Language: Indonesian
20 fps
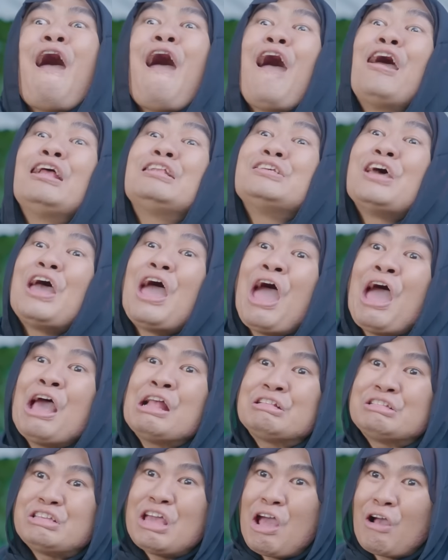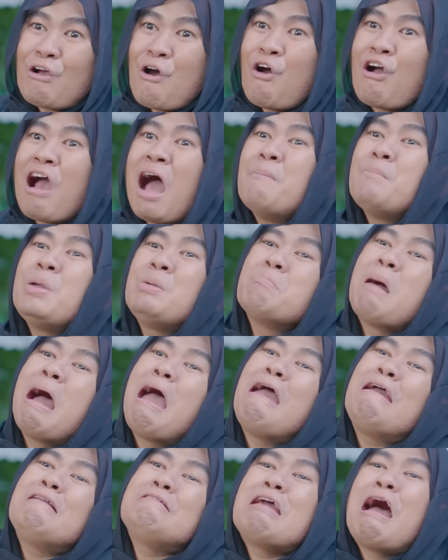Ece-ece kok kami
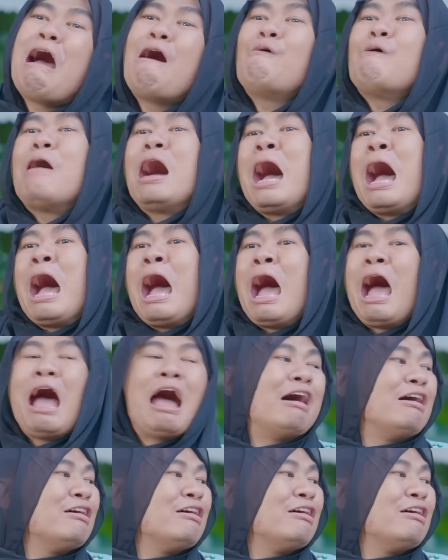main nyawa,